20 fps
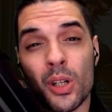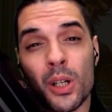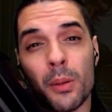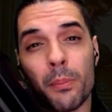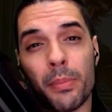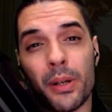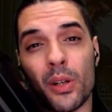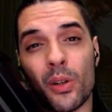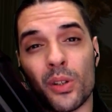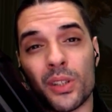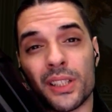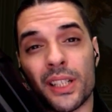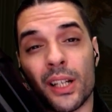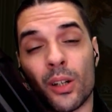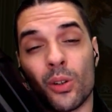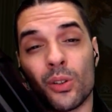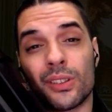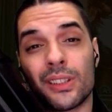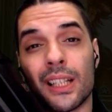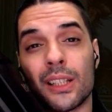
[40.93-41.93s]
pero es que
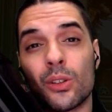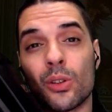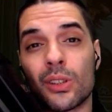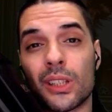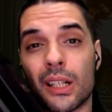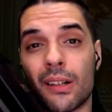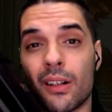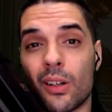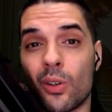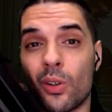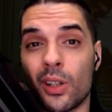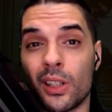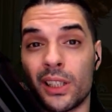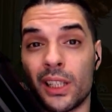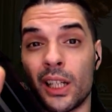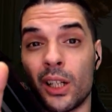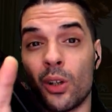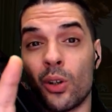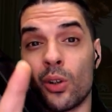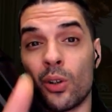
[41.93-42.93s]
con tanto trabajo que
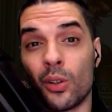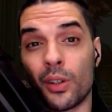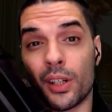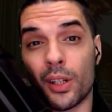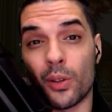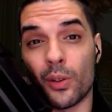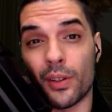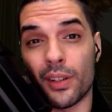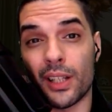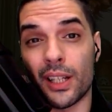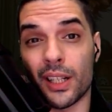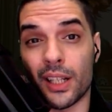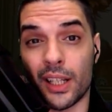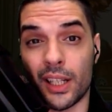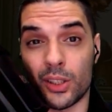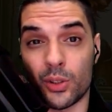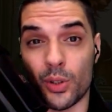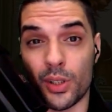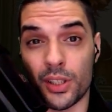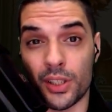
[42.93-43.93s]
tengo, recordar que
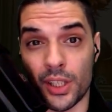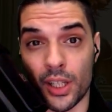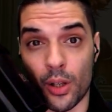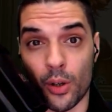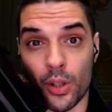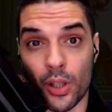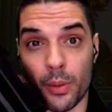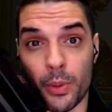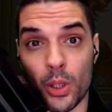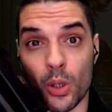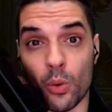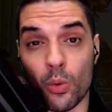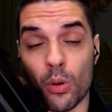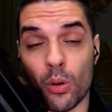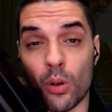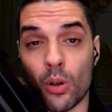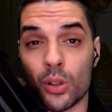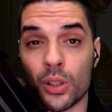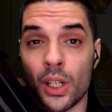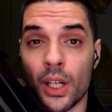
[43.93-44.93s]
soy diseñador de
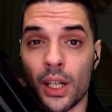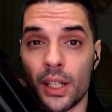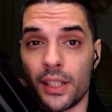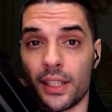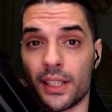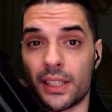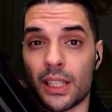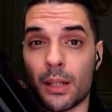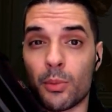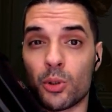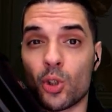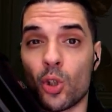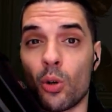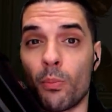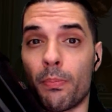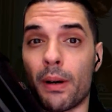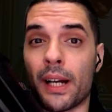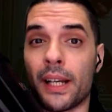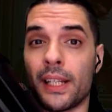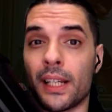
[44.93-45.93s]
videojuegos y estamos
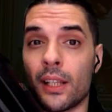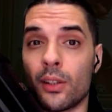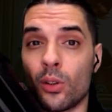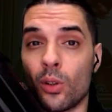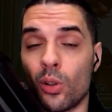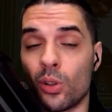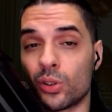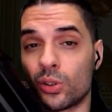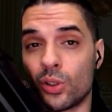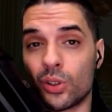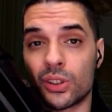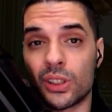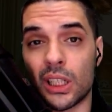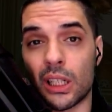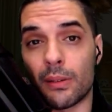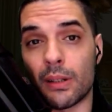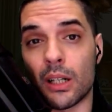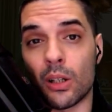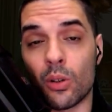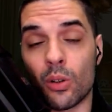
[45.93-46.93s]
compaginando los dos
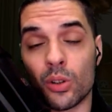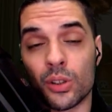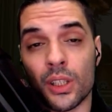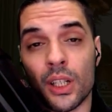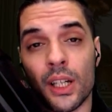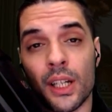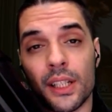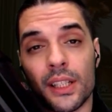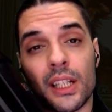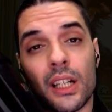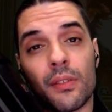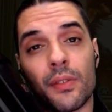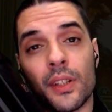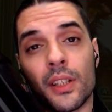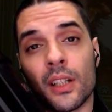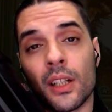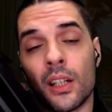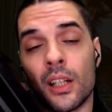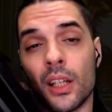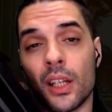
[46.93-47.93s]
trabajos y al
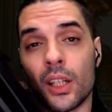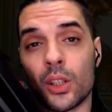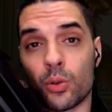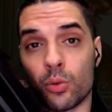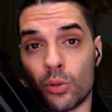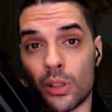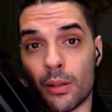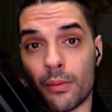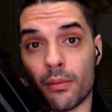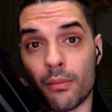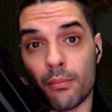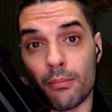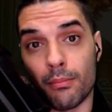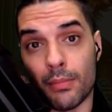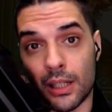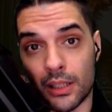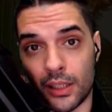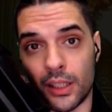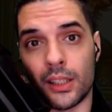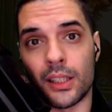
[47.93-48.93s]
final es una
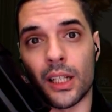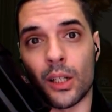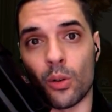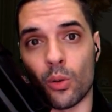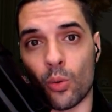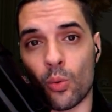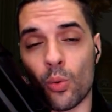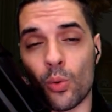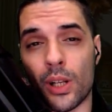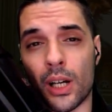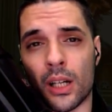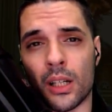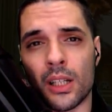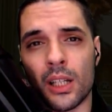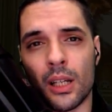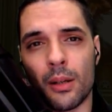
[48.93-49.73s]
maldita locura.